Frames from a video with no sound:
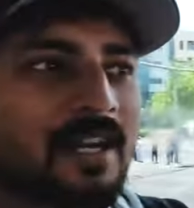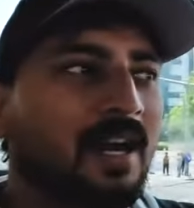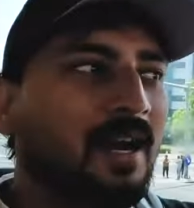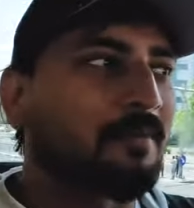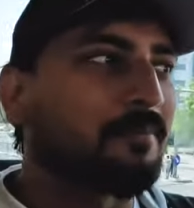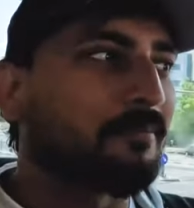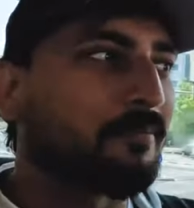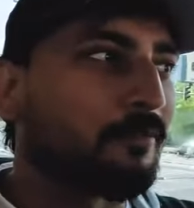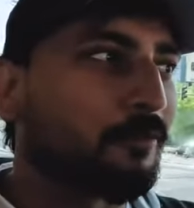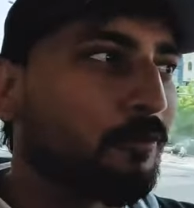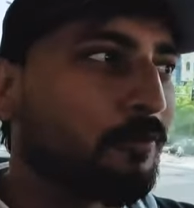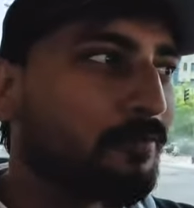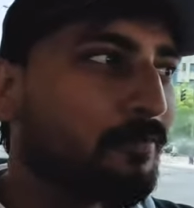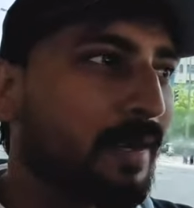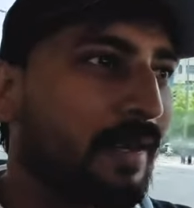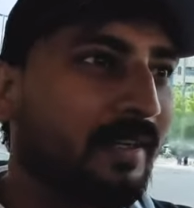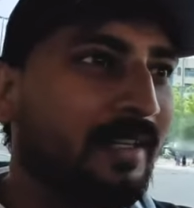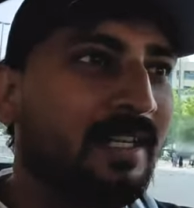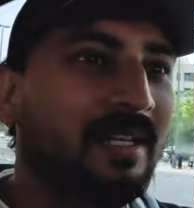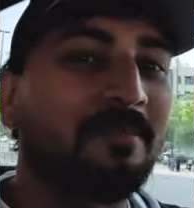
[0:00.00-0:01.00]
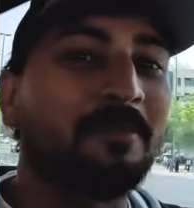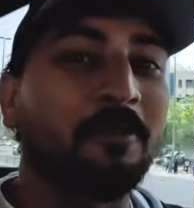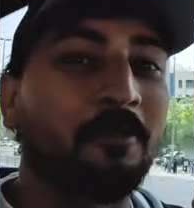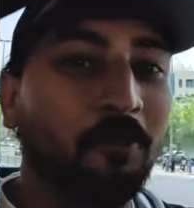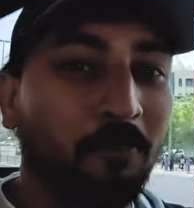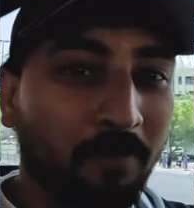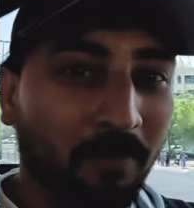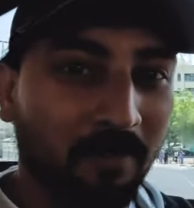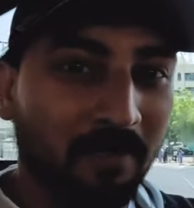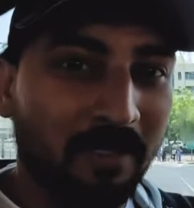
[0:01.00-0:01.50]
हम बैठे हैं अभी
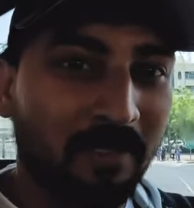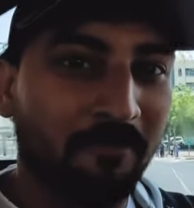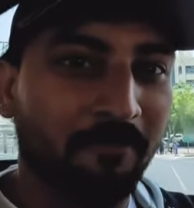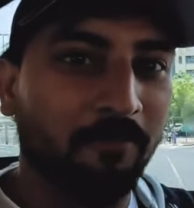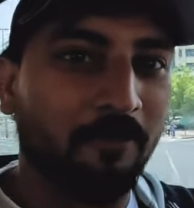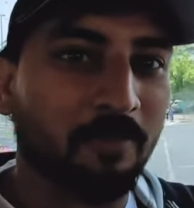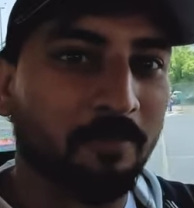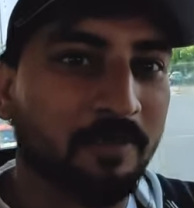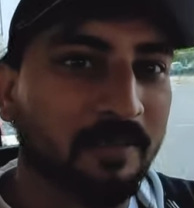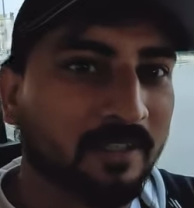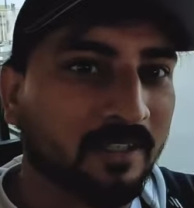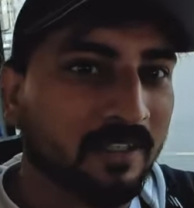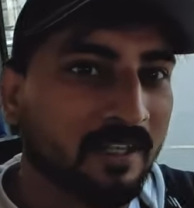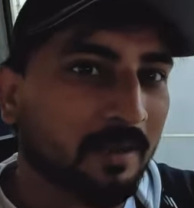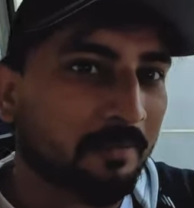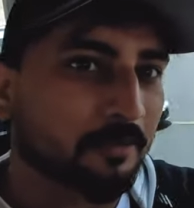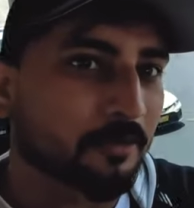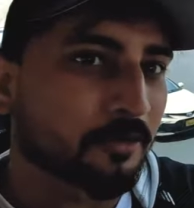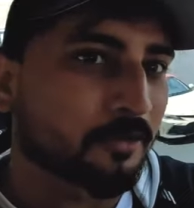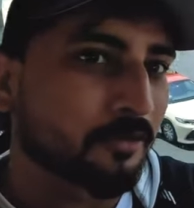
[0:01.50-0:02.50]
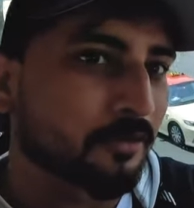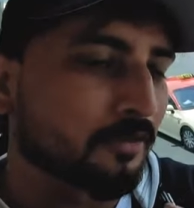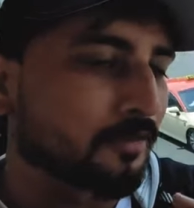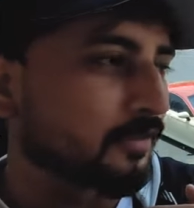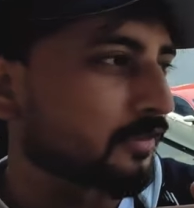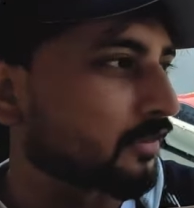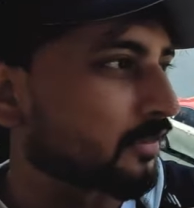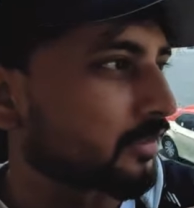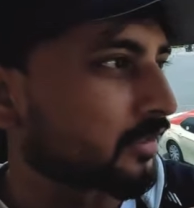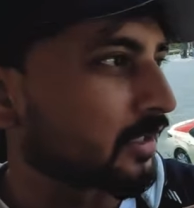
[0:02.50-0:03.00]
ऊपर वाले फ्लोर पर इसलिए आपको जो
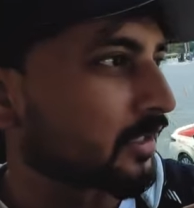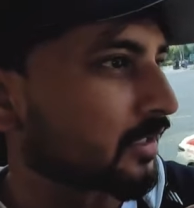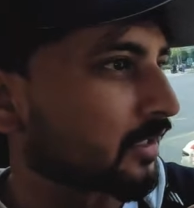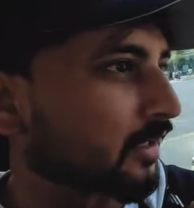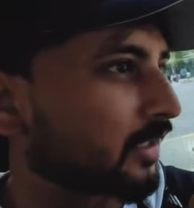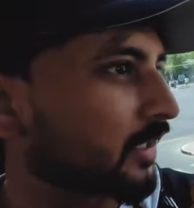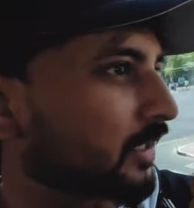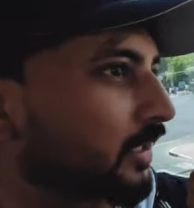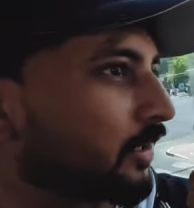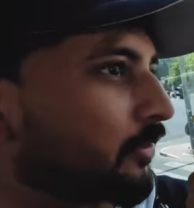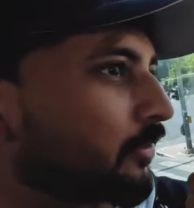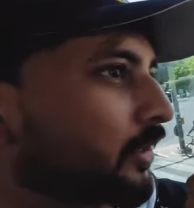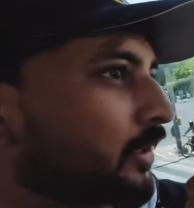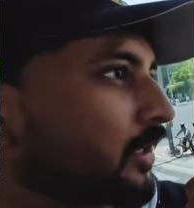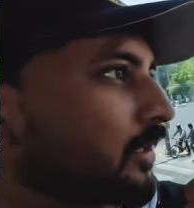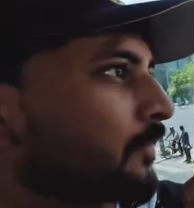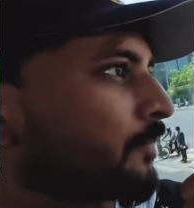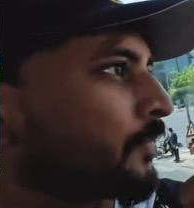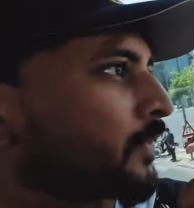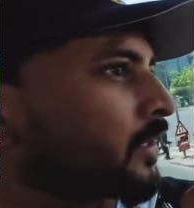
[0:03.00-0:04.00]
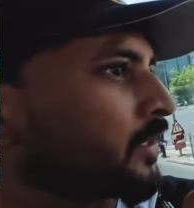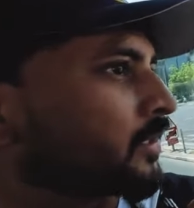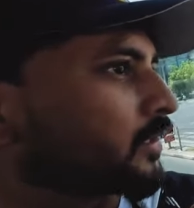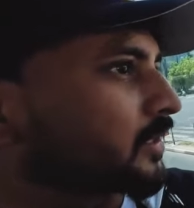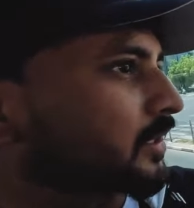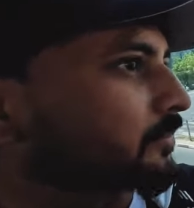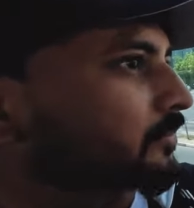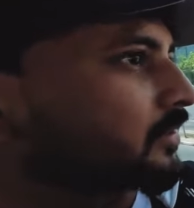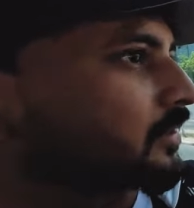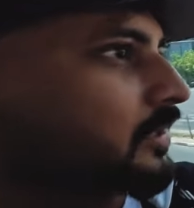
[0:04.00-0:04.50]
चीज़ें दिख रही होंगी ना
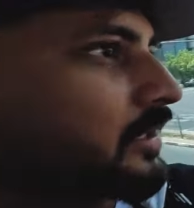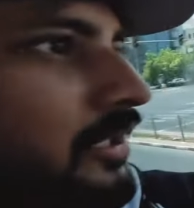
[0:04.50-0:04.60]
सब